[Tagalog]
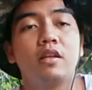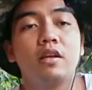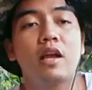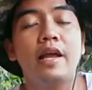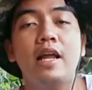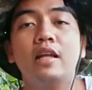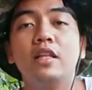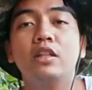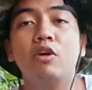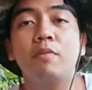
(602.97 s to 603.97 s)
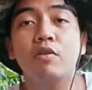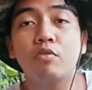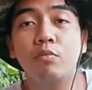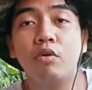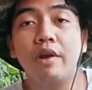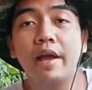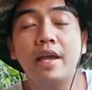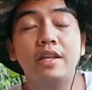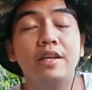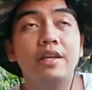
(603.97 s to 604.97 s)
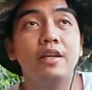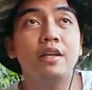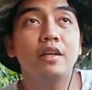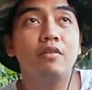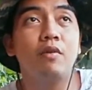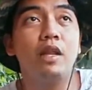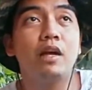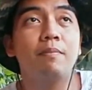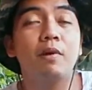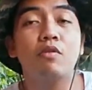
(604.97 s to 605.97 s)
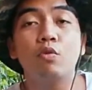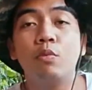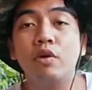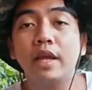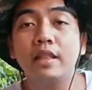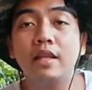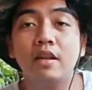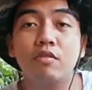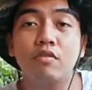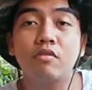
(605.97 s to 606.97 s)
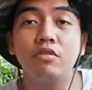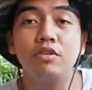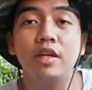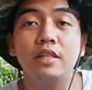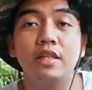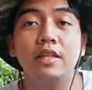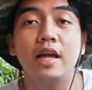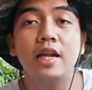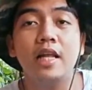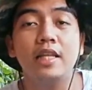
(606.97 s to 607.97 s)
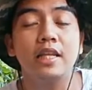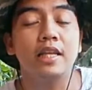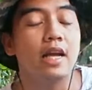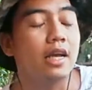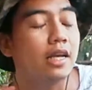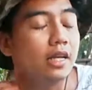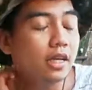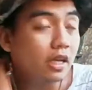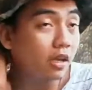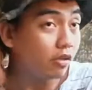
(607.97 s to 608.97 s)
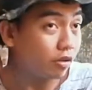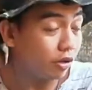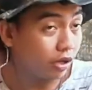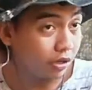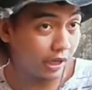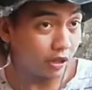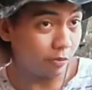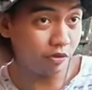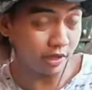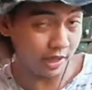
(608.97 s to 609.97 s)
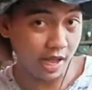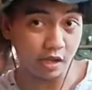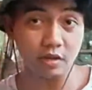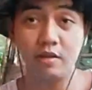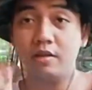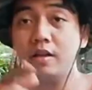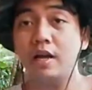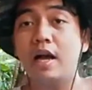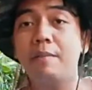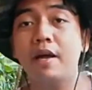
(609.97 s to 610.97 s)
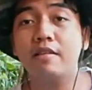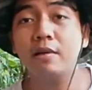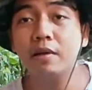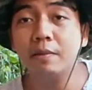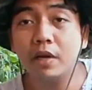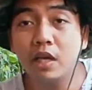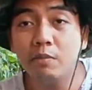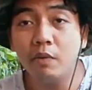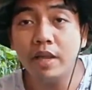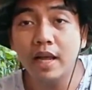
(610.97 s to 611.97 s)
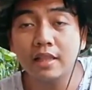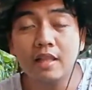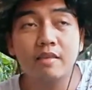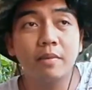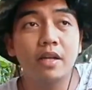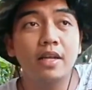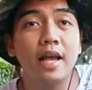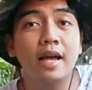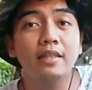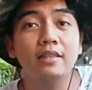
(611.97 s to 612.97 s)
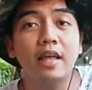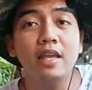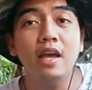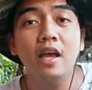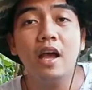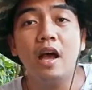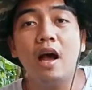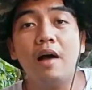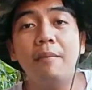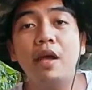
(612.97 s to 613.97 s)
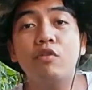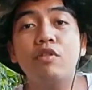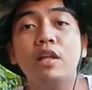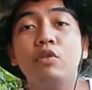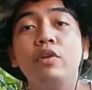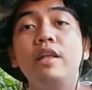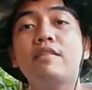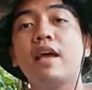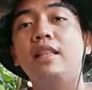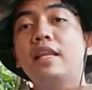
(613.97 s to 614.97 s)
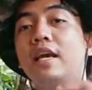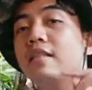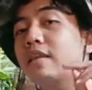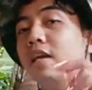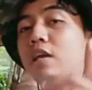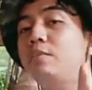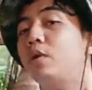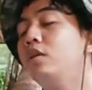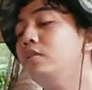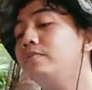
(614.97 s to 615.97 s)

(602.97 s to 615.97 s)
kaya natin to pagsubok lang yan Walang pagsubok na hindi nasusolusyonan. Tandaan natin yun lagi. So yun, ito muna tayo. Uh, para sa pag-giveaway natin sa mga nag-aantay, uh, meron nag-donate sa atin ng isang ibon.